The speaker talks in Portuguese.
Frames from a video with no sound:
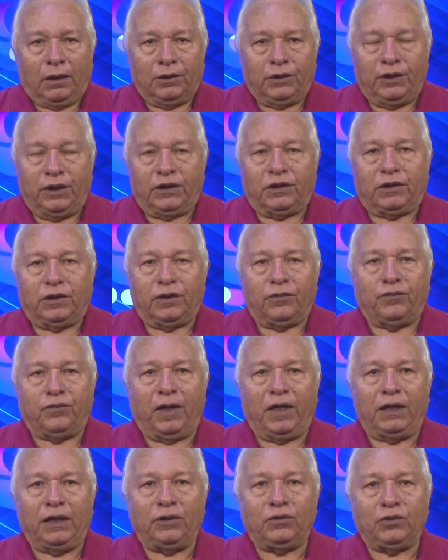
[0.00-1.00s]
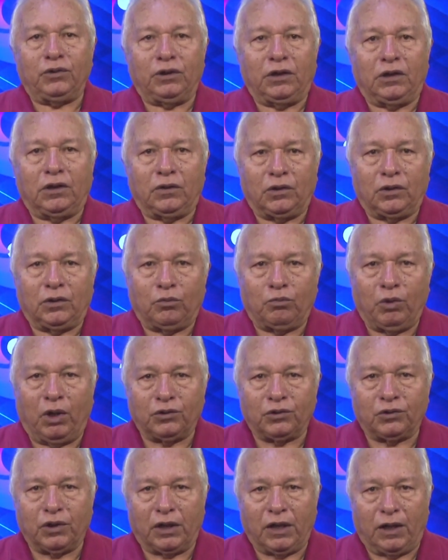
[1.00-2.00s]
Gente, falando de um
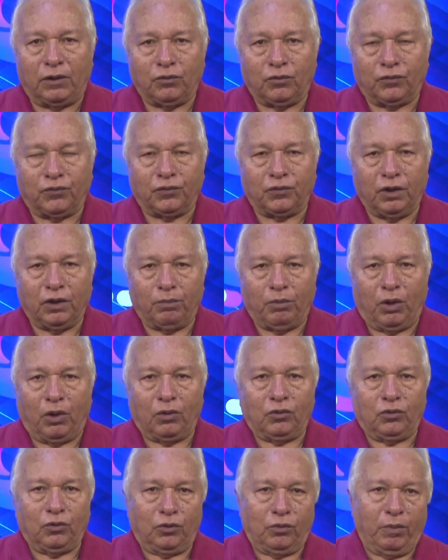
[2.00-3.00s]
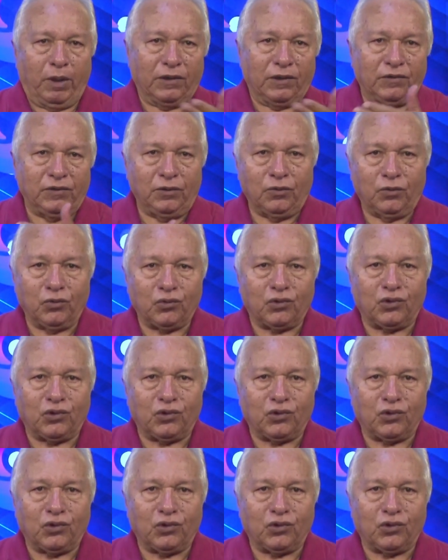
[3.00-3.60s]
modo geral no futebol no Brasil,